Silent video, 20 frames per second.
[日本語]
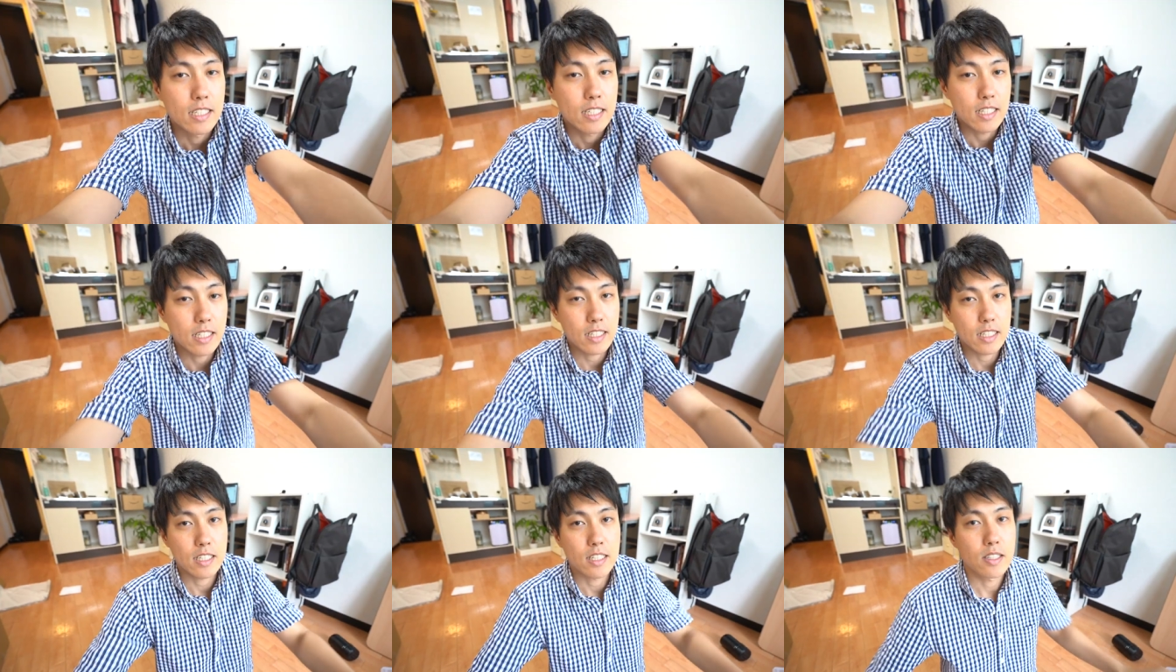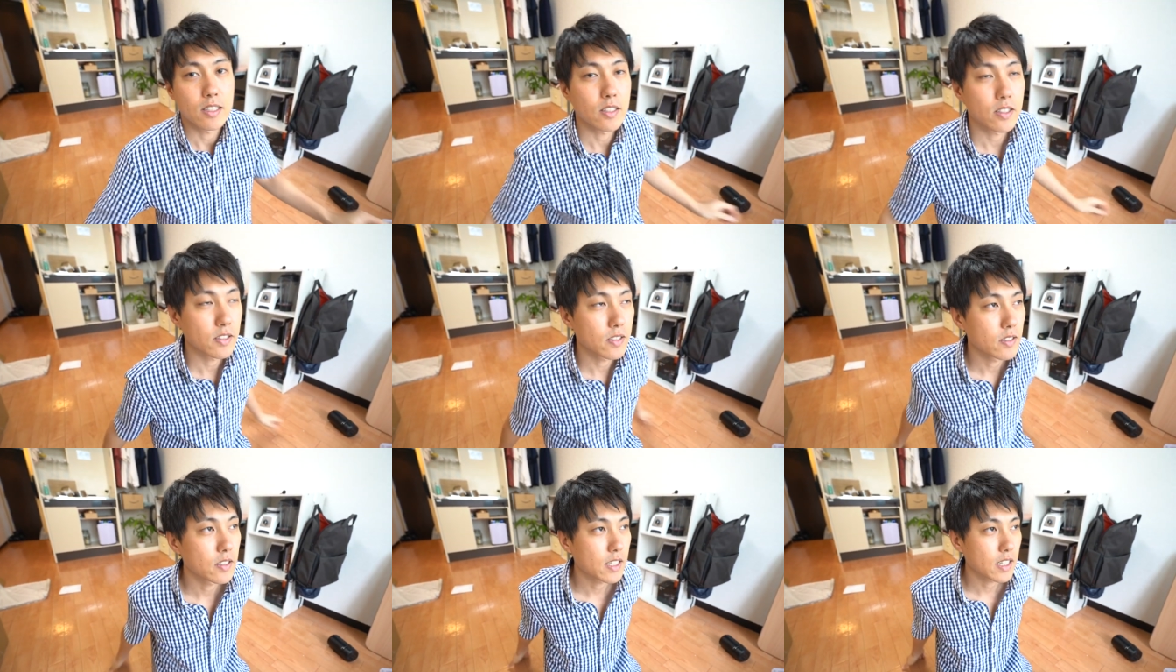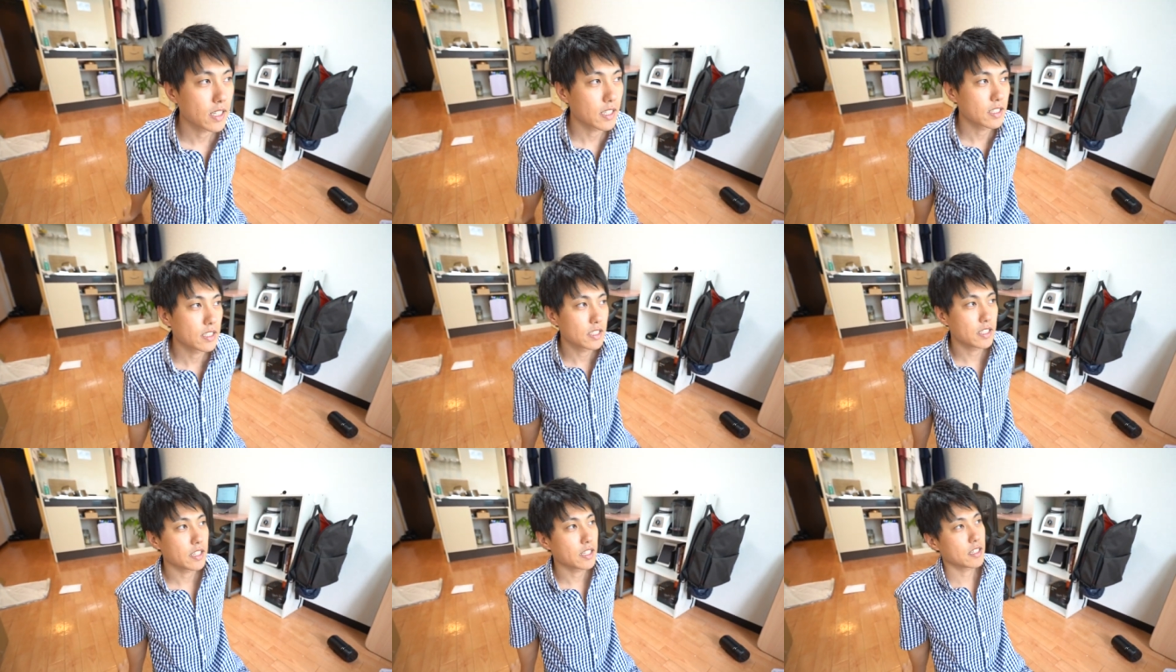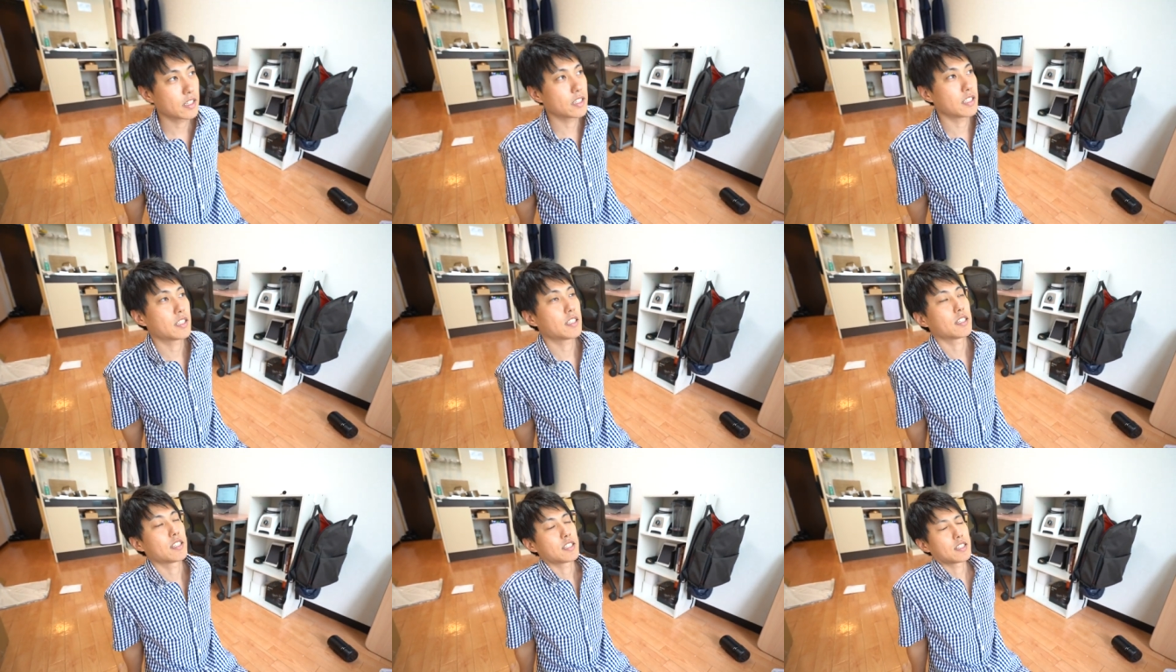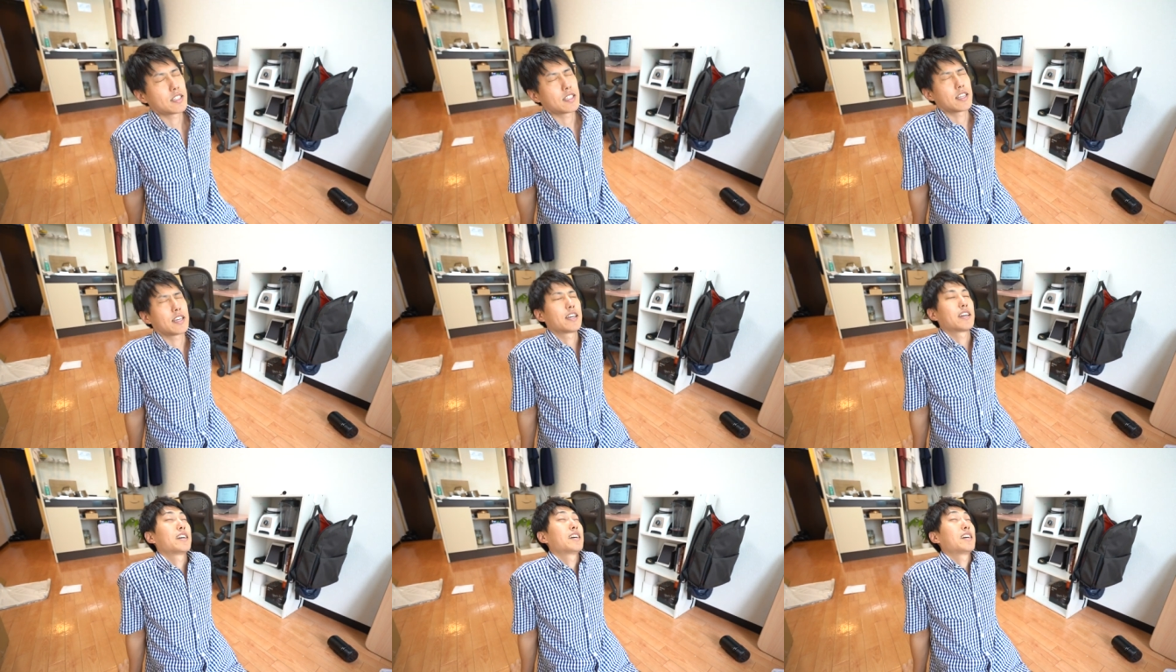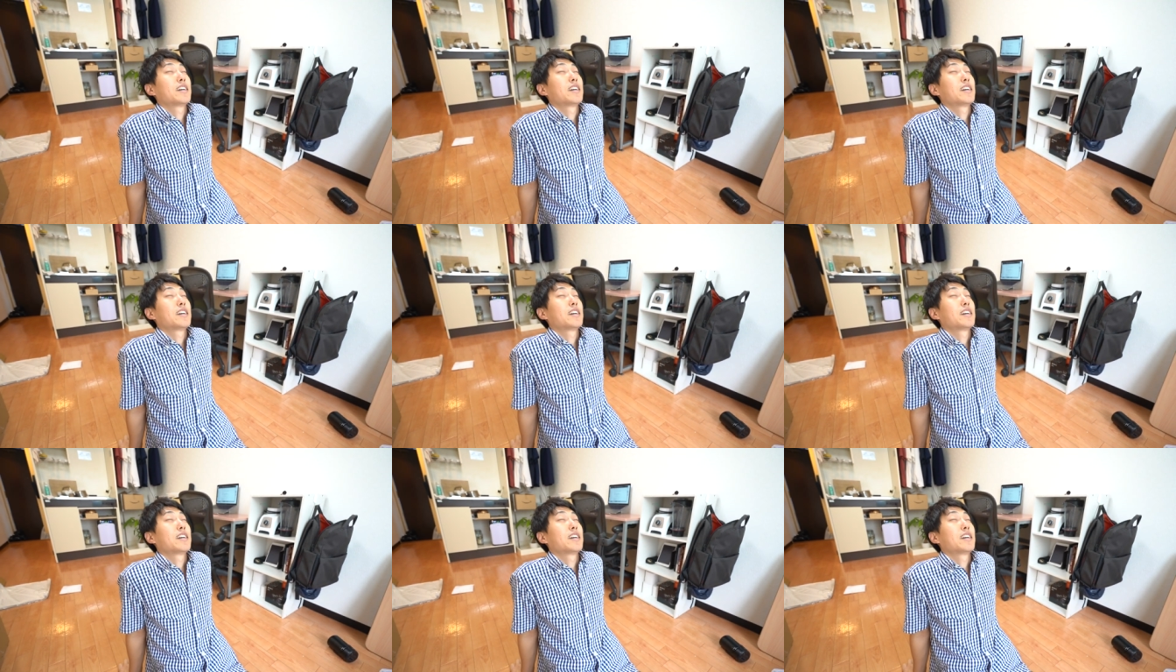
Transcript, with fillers: はい、という感じでやっていったんですね。